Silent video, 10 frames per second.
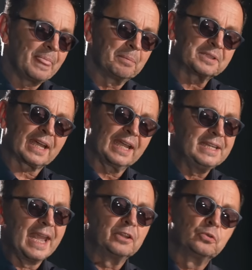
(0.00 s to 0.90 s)
Poczekaj,
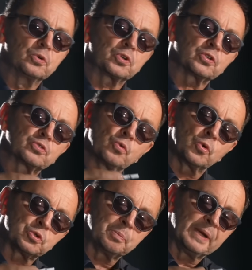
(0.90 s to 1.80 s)
nie dużo
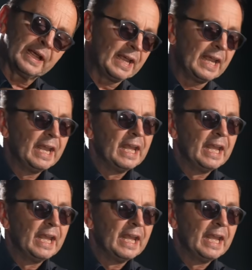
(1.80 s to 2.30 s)
służby,